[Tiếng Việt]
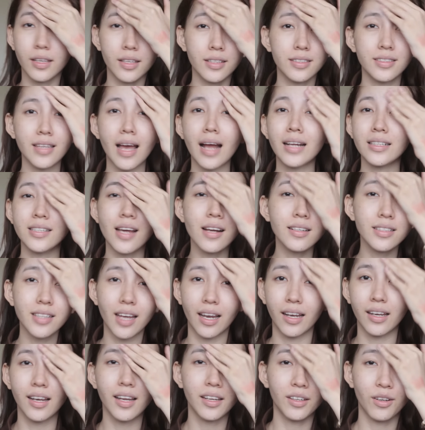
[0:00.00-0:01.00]
thì da chắc
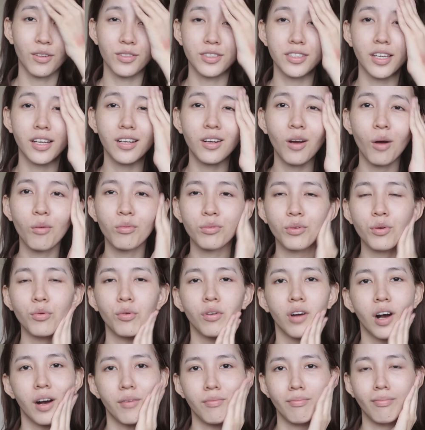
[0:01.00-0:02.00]
chắn là nó sẽ không
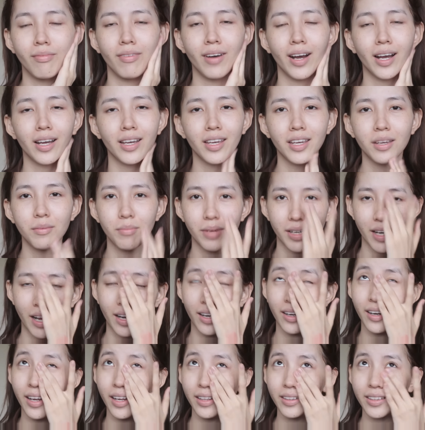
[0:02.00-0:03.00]
đủ ẩm và khi mà
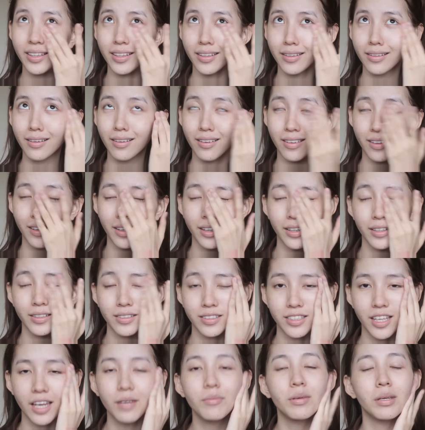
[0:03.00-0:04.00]
đánh lên thì cực
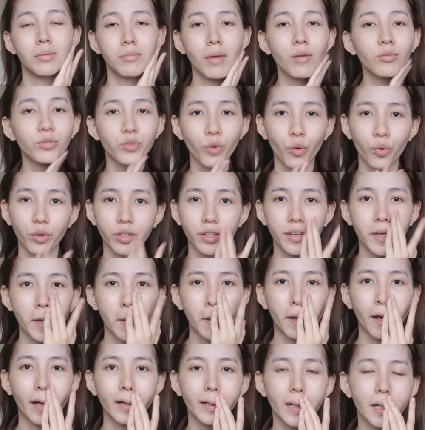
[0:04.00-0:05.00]
kỳ dễ bị mốc rồi
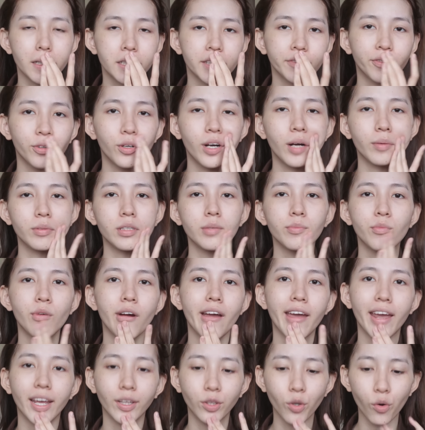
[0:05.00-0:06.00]
cái này chỉ phù hợp trong
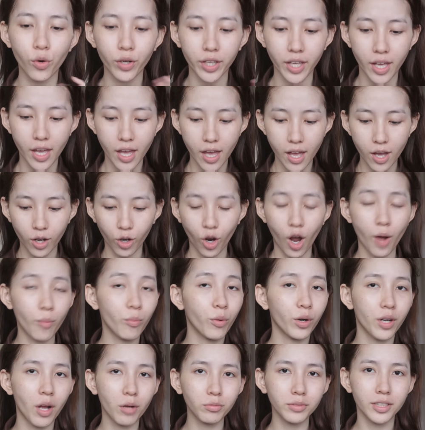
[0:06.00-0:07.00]
mùa hè thôi
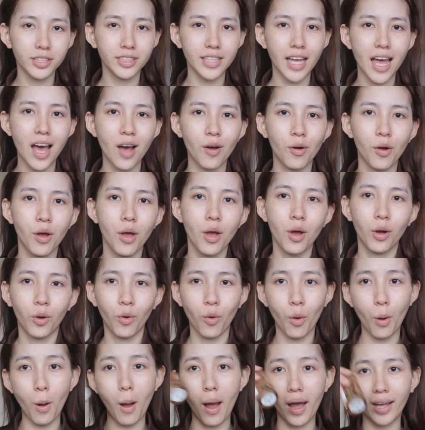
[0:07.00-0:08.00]
còn mùa đông thì sao
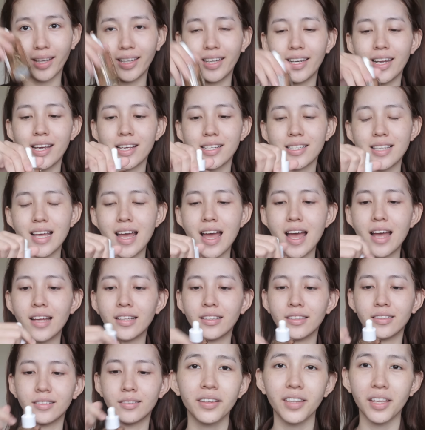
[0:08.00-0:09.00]
ngoài cái này ra
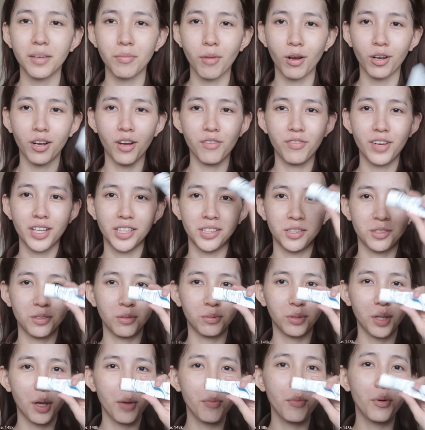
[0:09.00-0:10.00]
thì mọi người phải sử
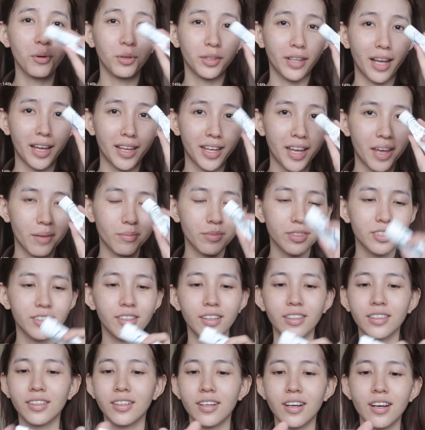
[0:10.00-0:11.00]
dụng thêm một cái kem
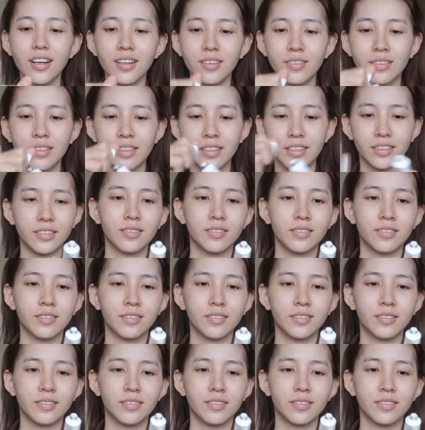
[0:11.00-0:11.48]
dưỡng nữa